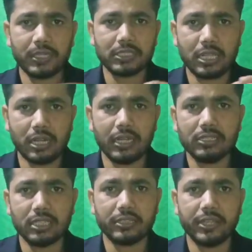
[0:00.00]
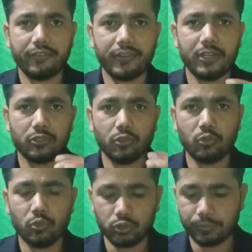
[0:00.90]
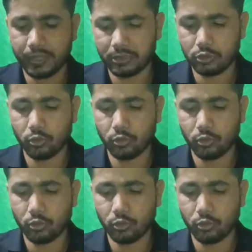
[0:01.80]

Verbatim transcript: प्रचार लग जाता है फ्रेंड तो उस पर